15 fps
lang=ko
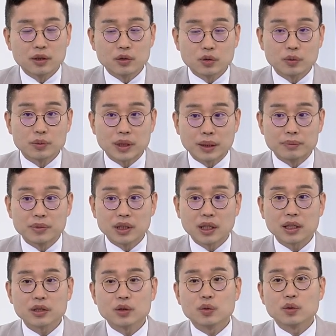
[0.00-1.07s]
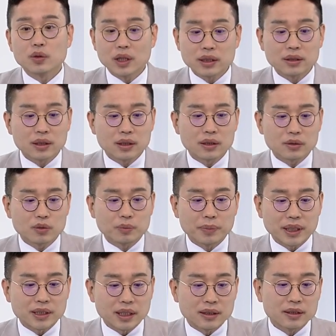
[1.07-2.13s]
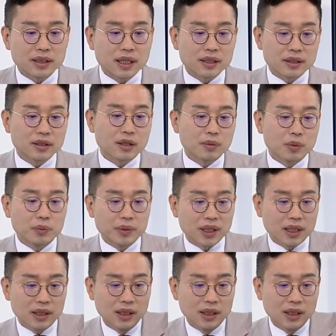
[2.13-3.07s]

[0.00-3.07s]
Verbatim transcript: 이걸 좀 잠재하시고 하는 게 좀 맞지 않느냐 이렇게 네. 봅니다.